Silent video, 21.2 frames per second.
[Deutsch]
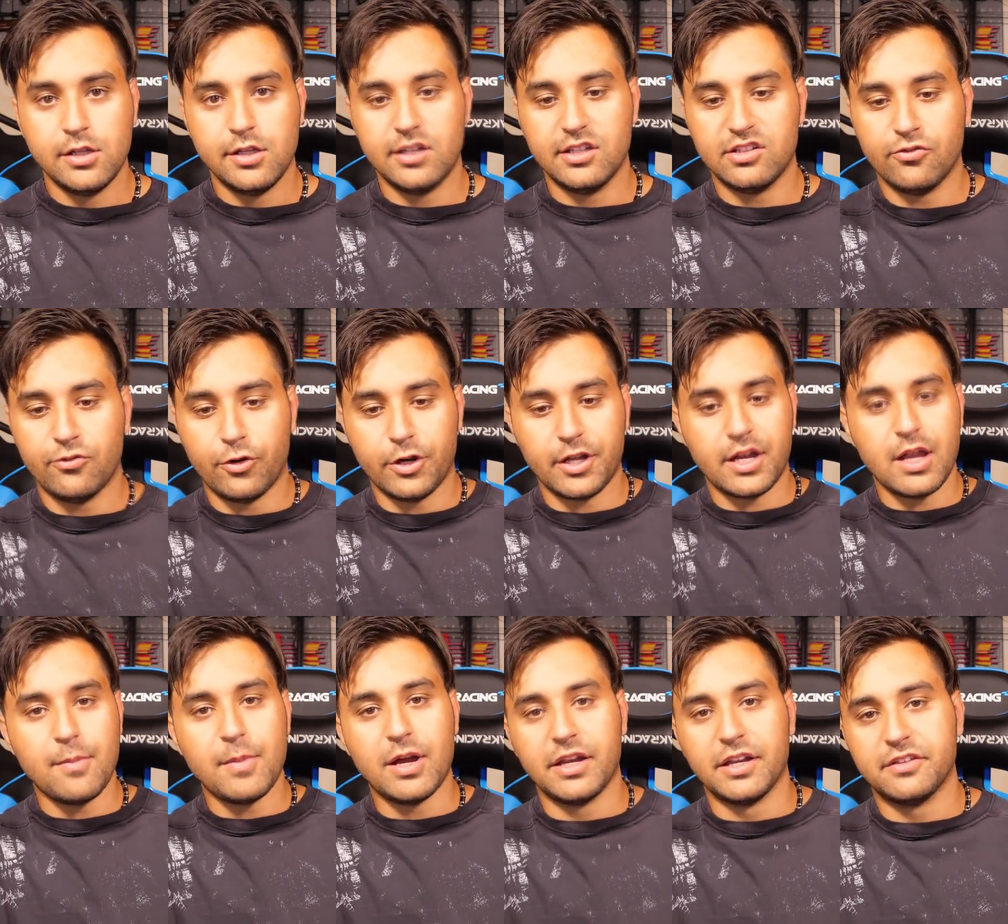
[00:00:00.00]
Hier so vor der
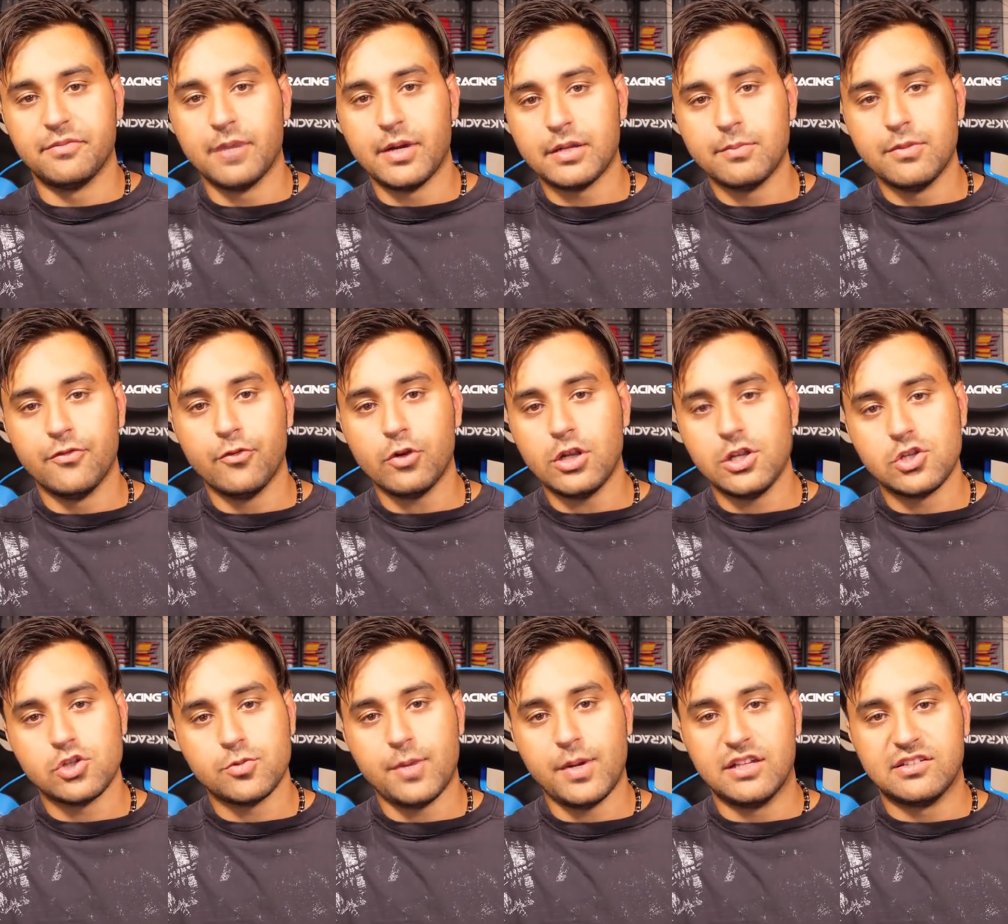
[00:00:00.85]
Kamera, das macht mir
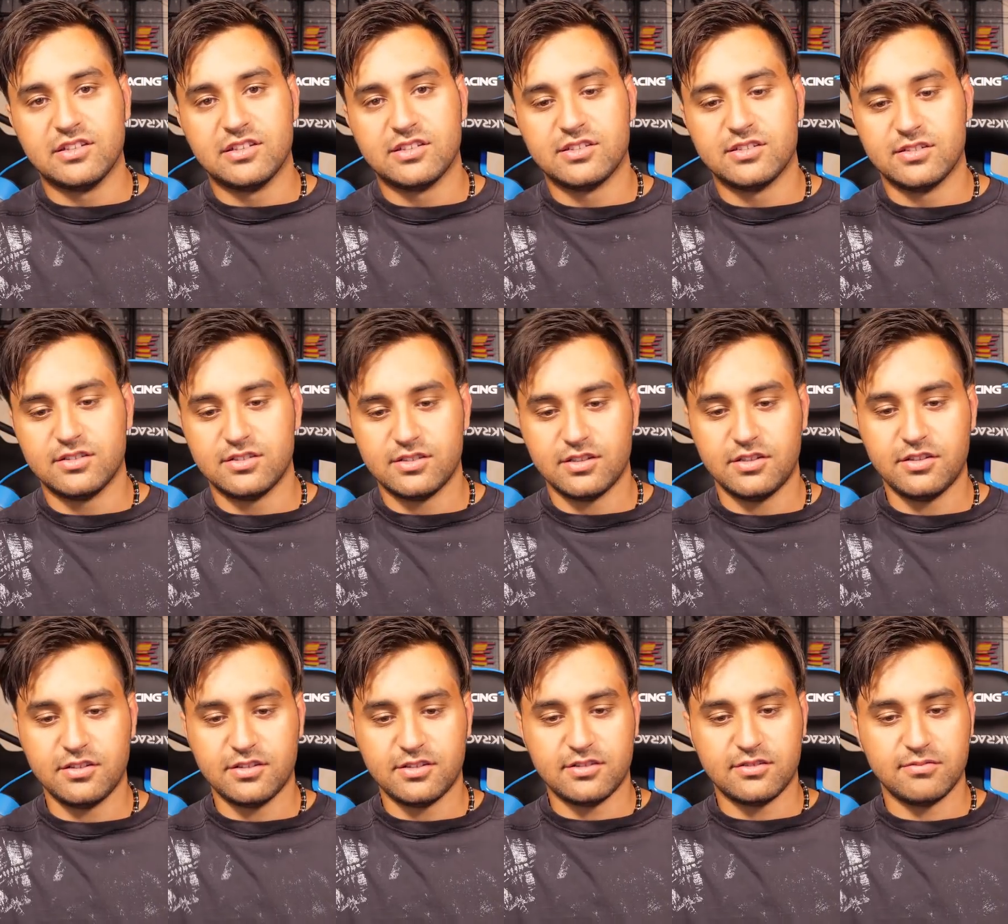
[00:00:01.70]
wirklich Spaß. Es, es,
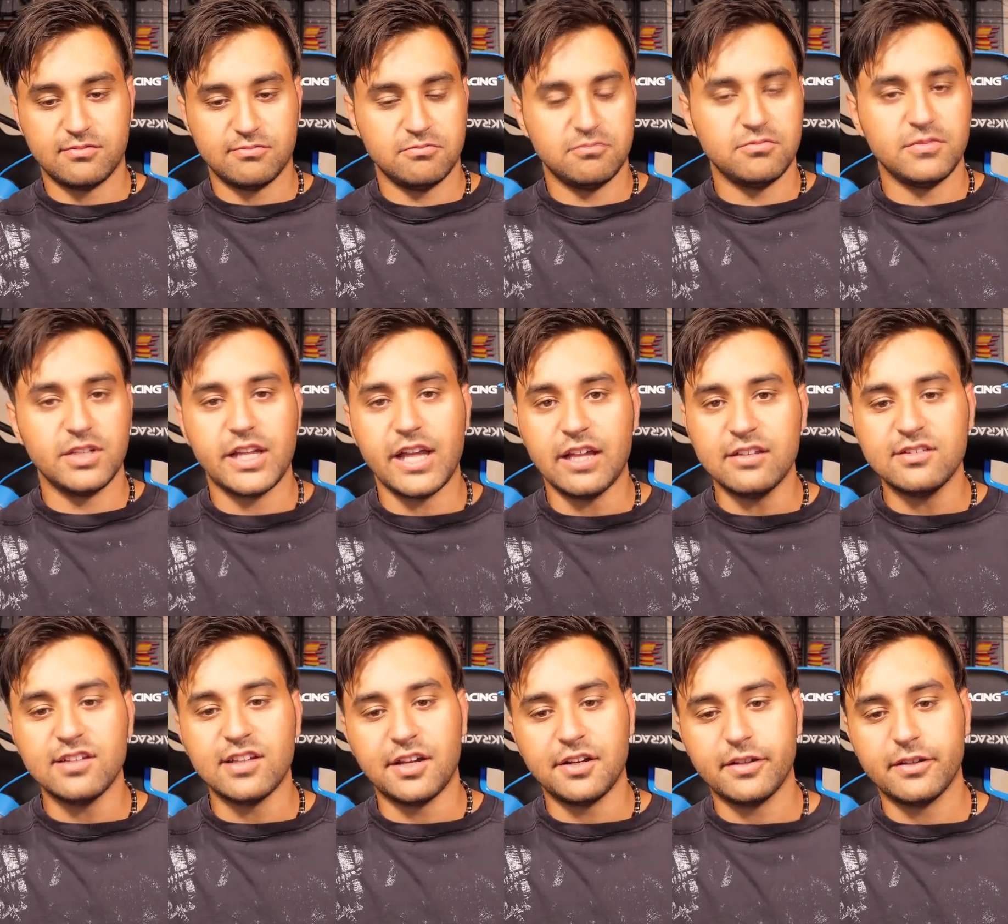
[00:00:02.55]
es ist ein
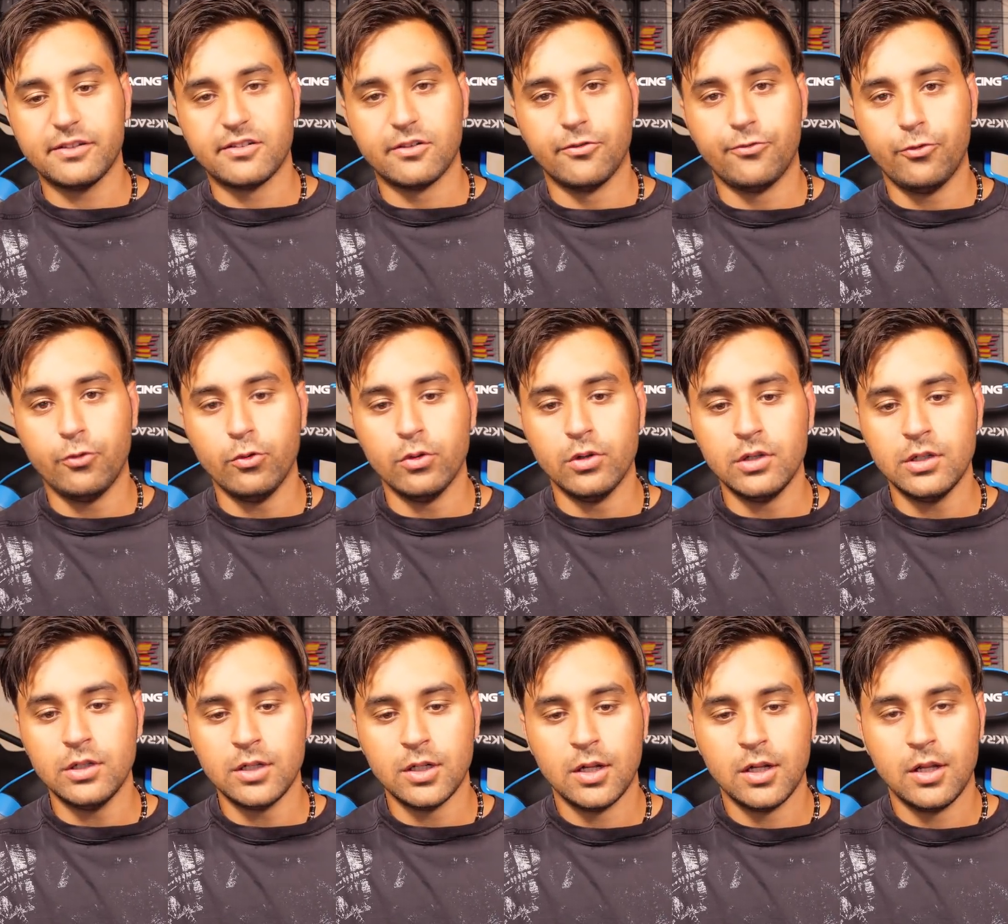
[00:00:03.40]
ganz anderes
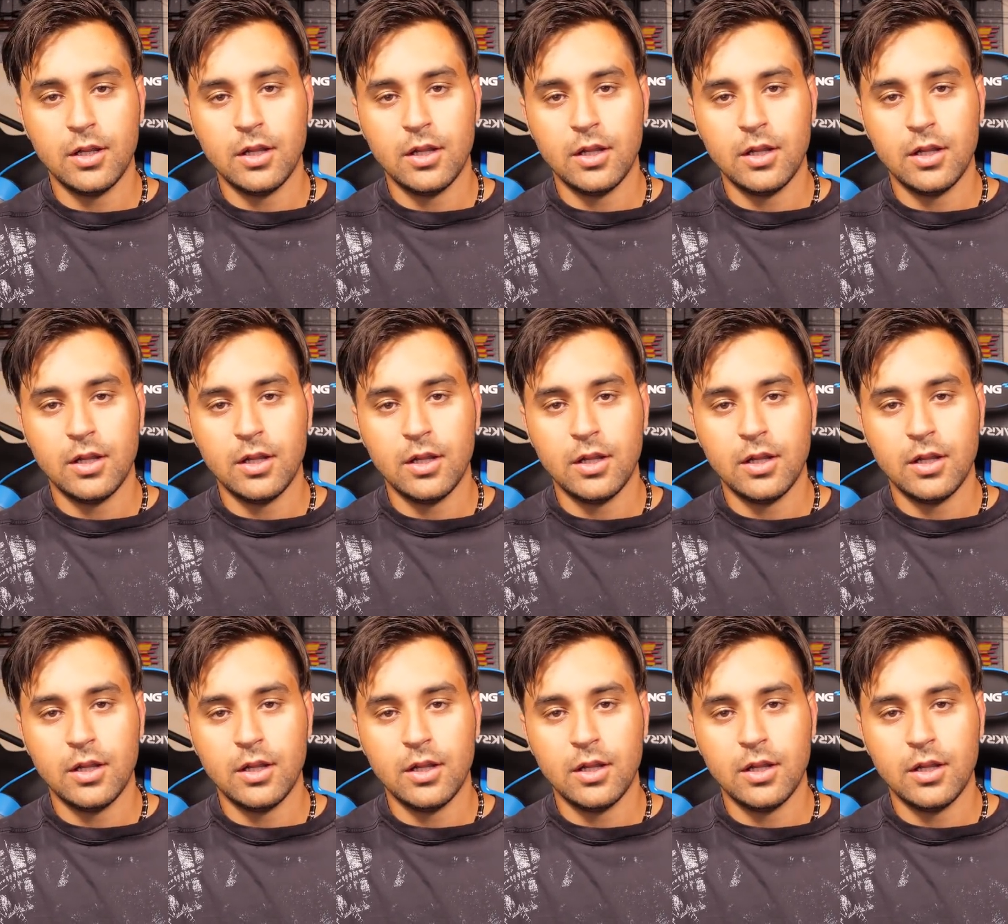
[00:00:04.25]
Gefühl.